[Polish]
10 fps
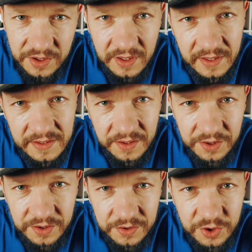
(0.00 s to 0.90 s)
jeżeli
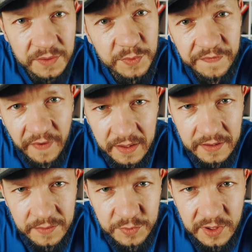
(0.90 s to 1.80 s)
jesteś czyimś
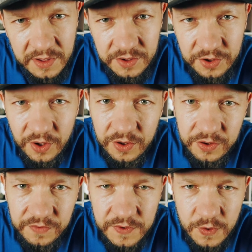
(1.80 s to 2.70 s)
fanem, śledzisz
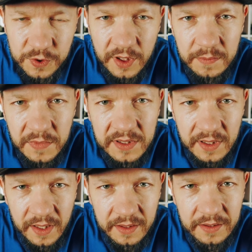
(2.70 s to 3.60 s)
kogoś w social
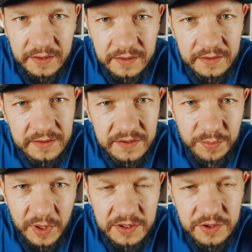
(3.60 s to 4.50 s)
mediach, y,
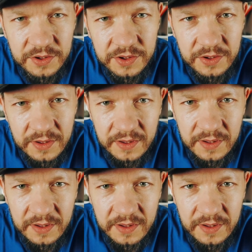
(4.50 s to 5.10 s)
zobaczysz,